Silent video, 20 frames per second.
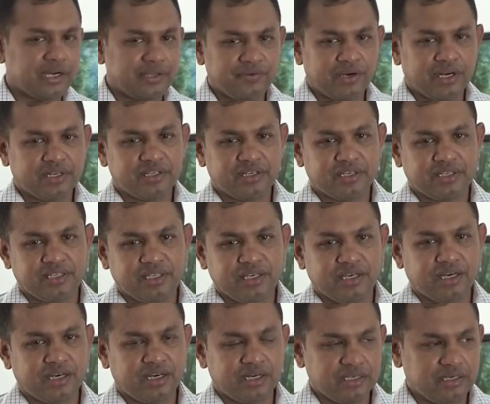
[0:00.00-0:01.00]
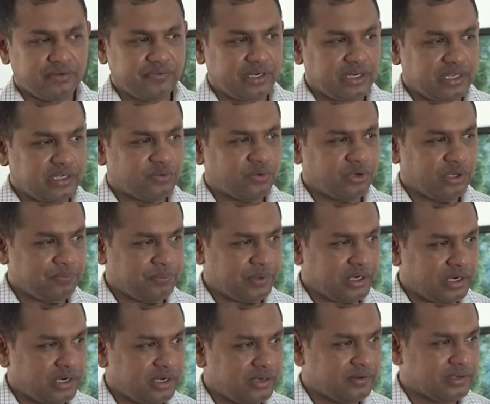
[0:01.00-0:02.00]
அறிவார்ந்த ரீதியாக அணுகவில்லை
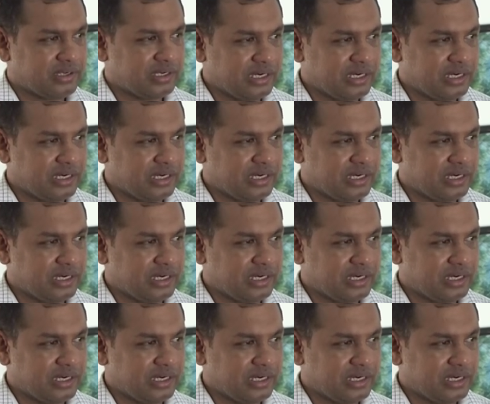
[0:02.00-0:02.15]
குறிப்பாக